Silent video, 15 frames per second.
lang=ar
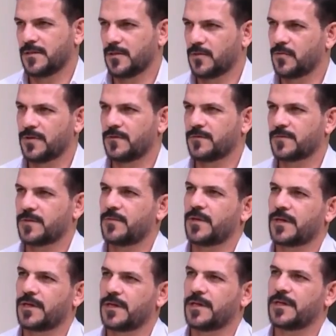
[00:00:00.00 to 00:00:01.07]
هو نفسه
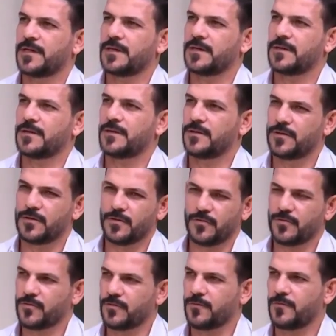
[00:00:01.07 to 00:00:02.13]
بقيناه
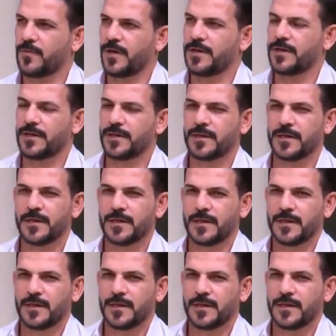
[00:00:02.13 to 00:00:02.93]
لظروف معينه